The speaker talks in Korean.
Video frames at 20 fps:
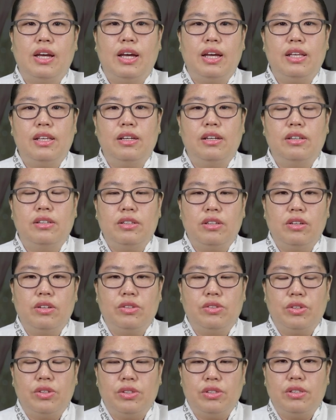안녕하세요.
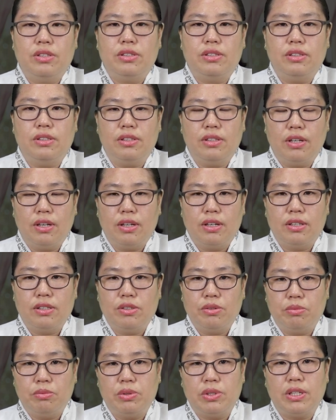전지신당
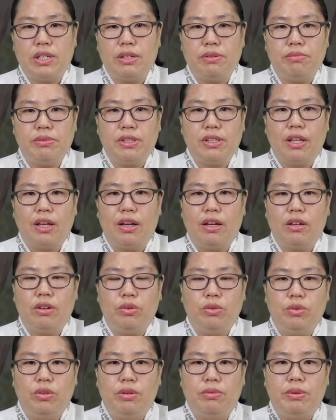하정보살입니다.
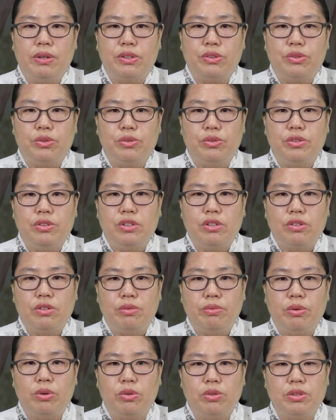오늘 방송은
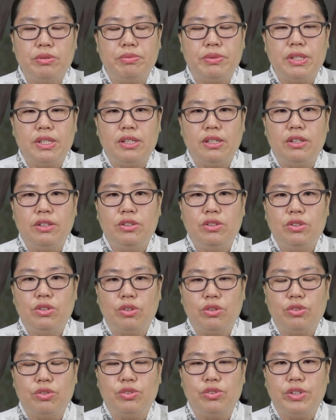1957년
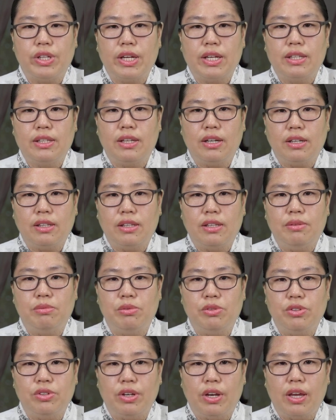정유생
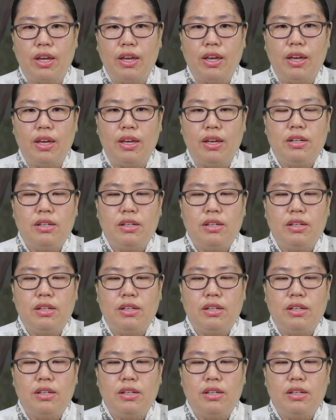닭띠분들에게